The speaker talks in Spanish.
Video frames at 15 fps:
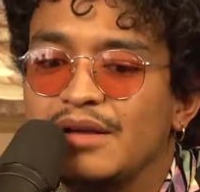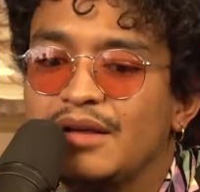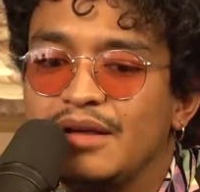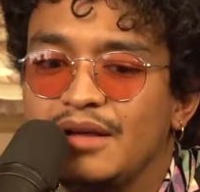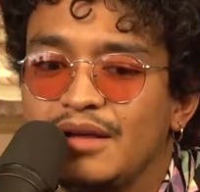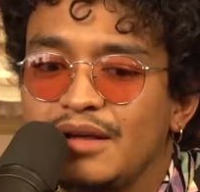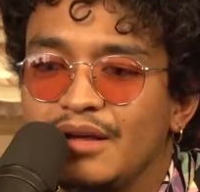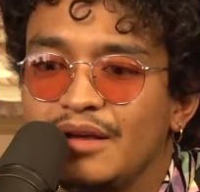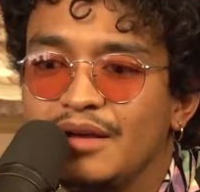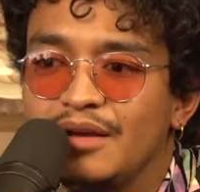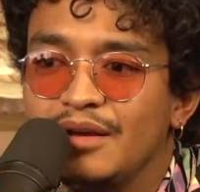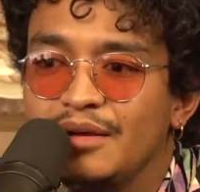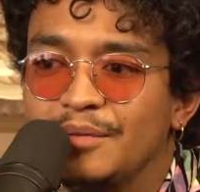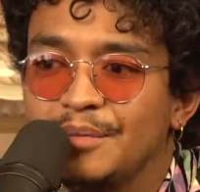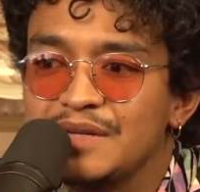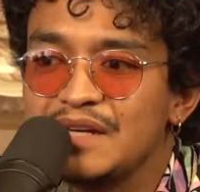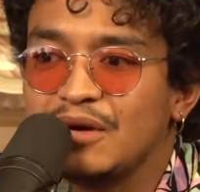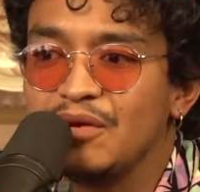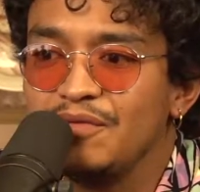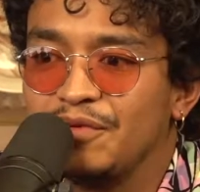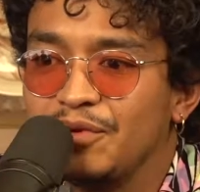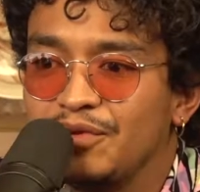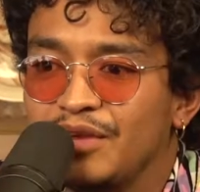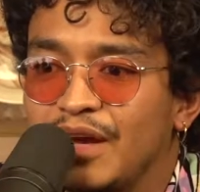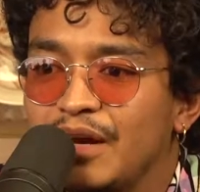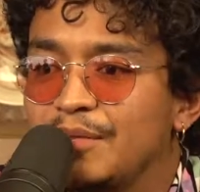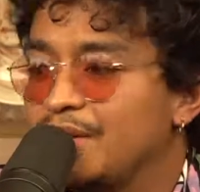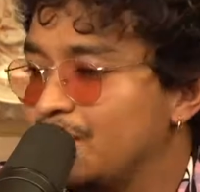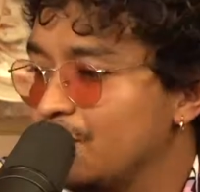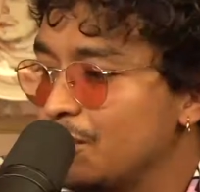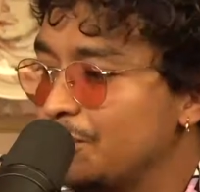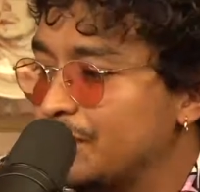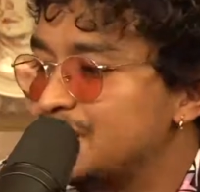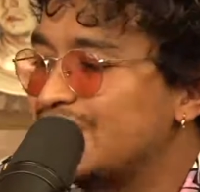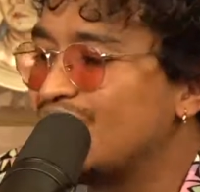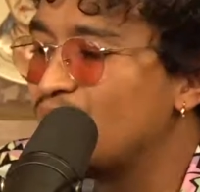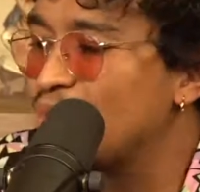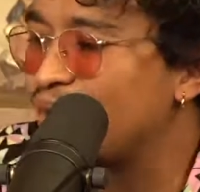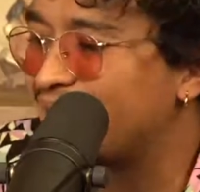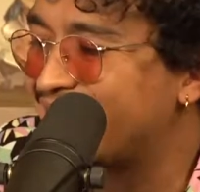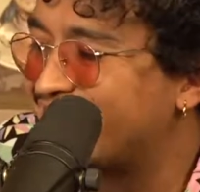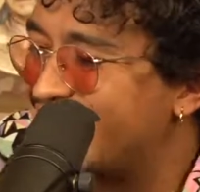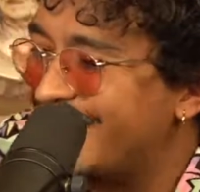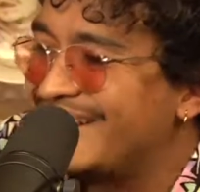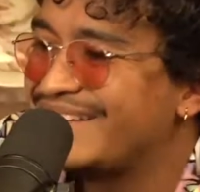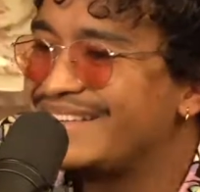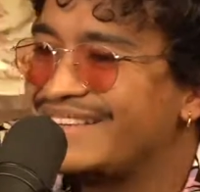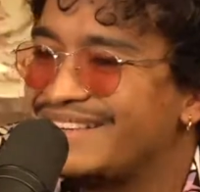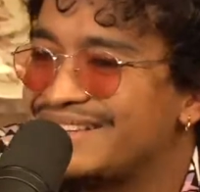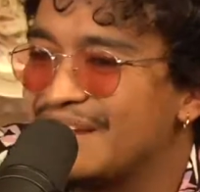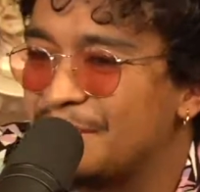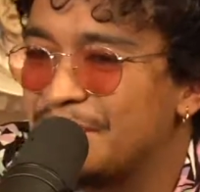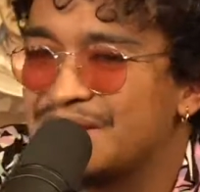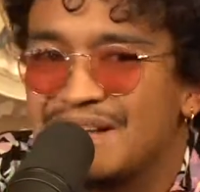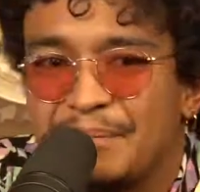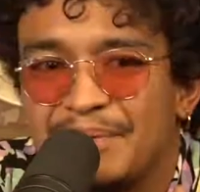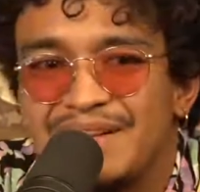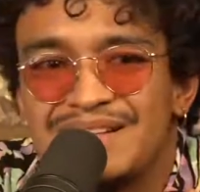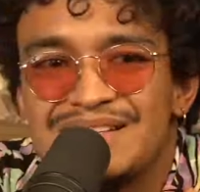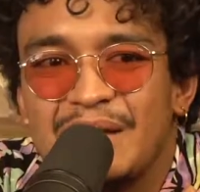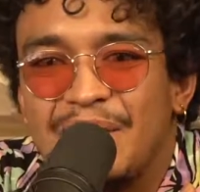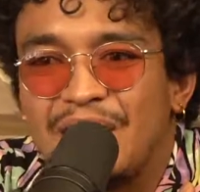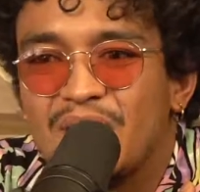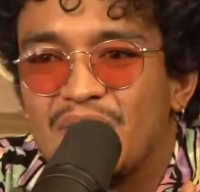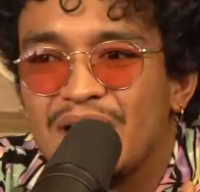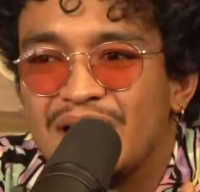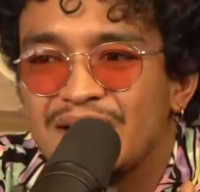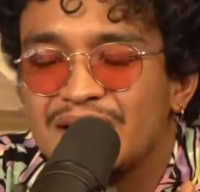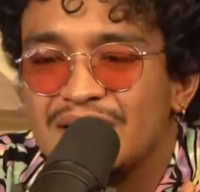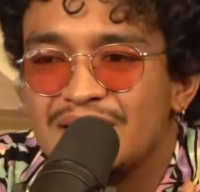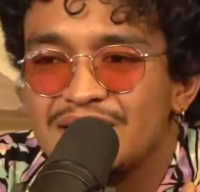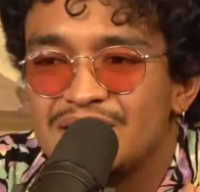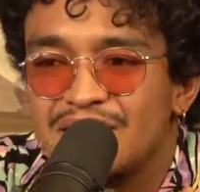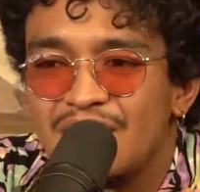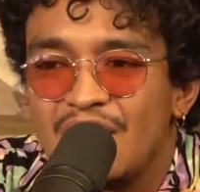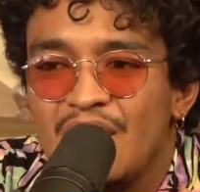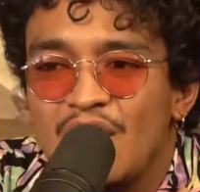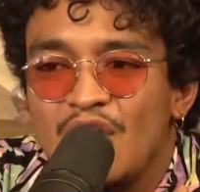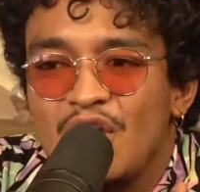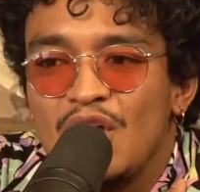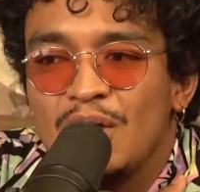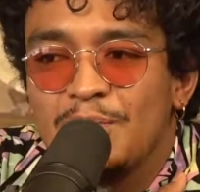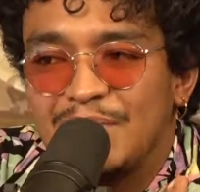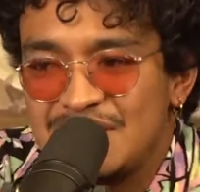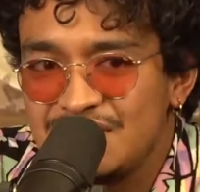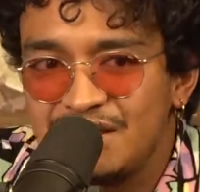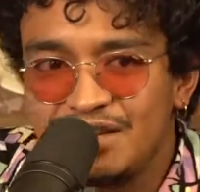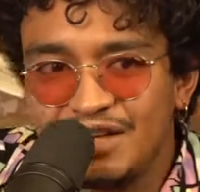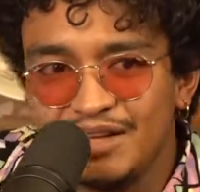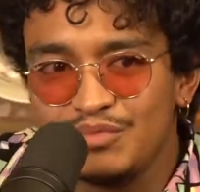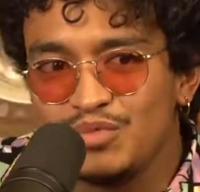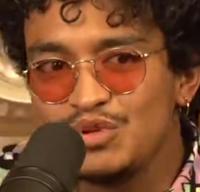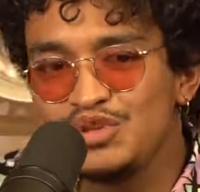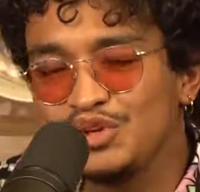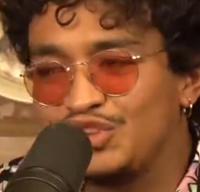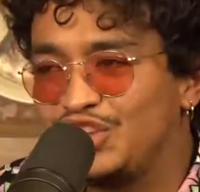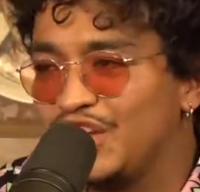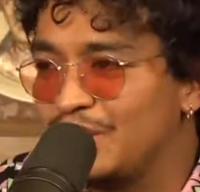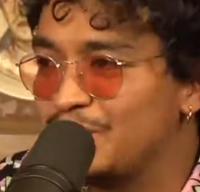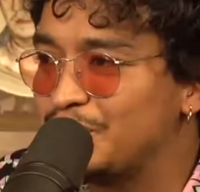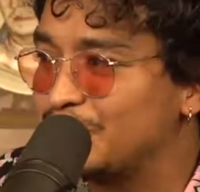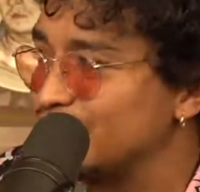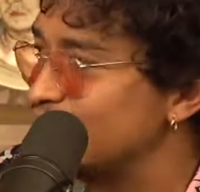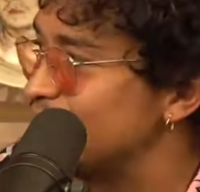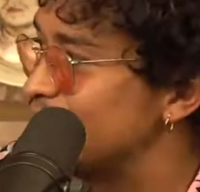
y empecé a confrontarme, te empecé como a quererte, ¿sabes? Aprendes a valorarte, a decir, Pancita, mucho tiempo te he